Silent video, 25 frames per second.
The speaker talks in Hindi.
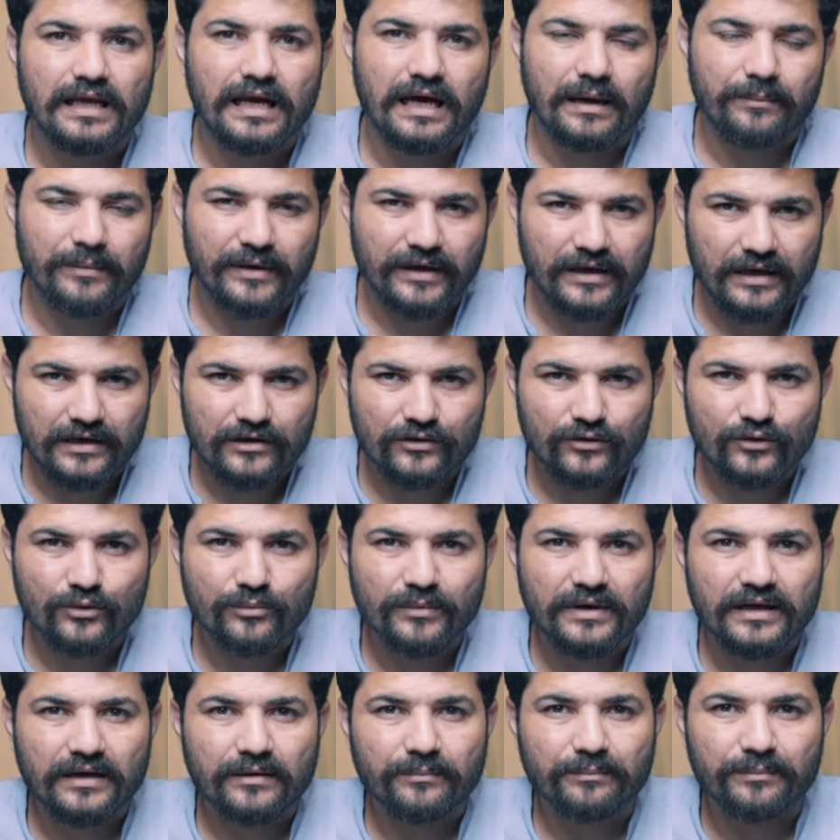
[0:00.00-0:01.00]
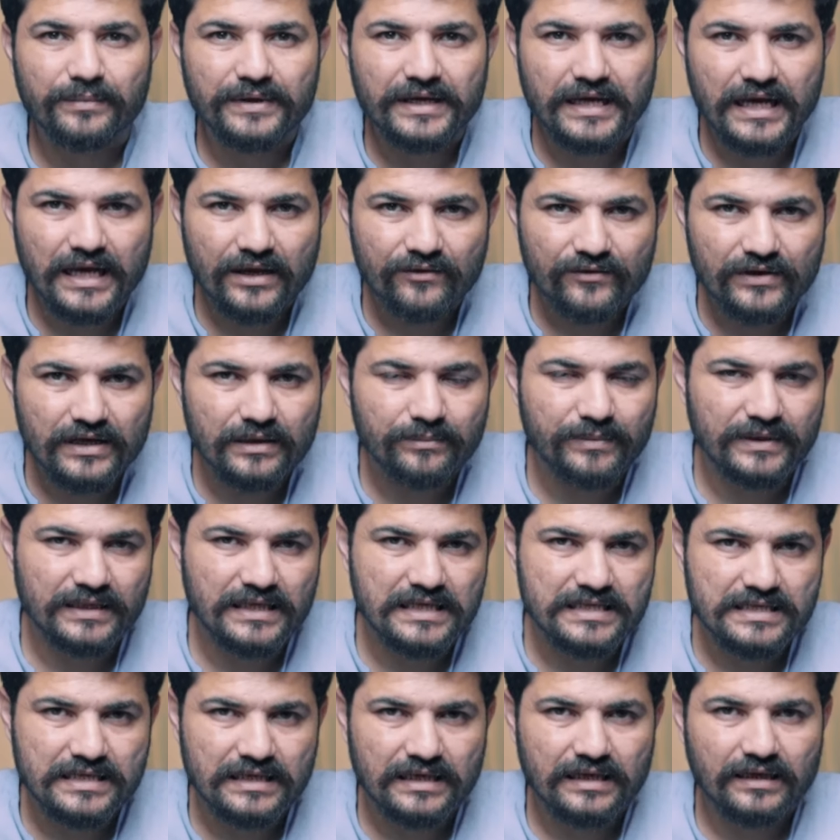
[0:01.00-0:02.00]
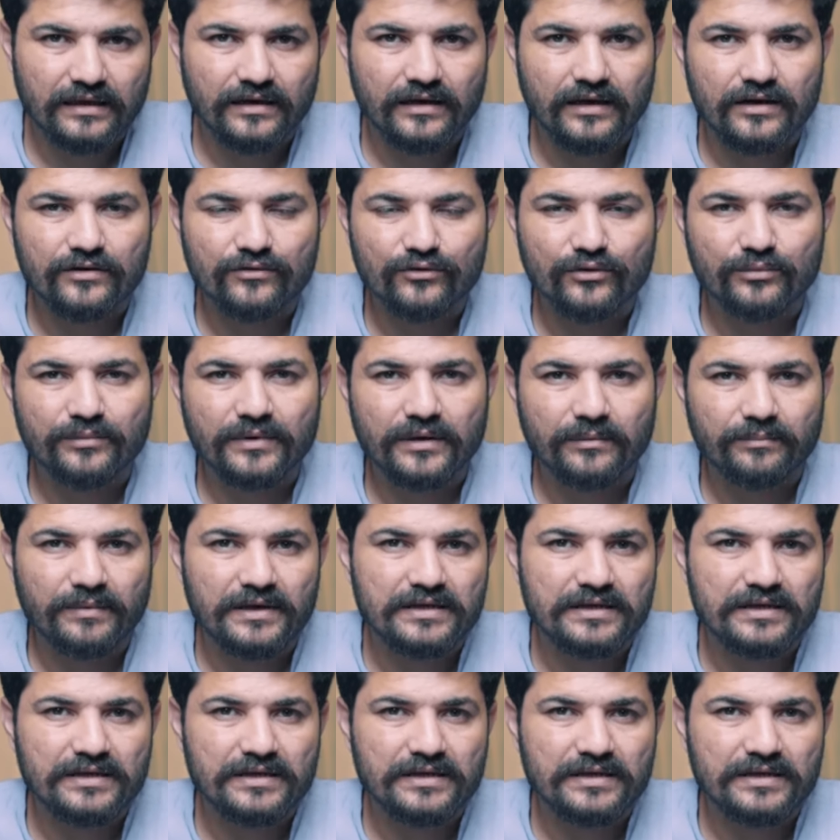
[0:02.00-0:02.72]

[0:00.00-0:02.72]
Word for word: हमें कंज्यूमर बिहेवियर पता चले कि कंज्यूमर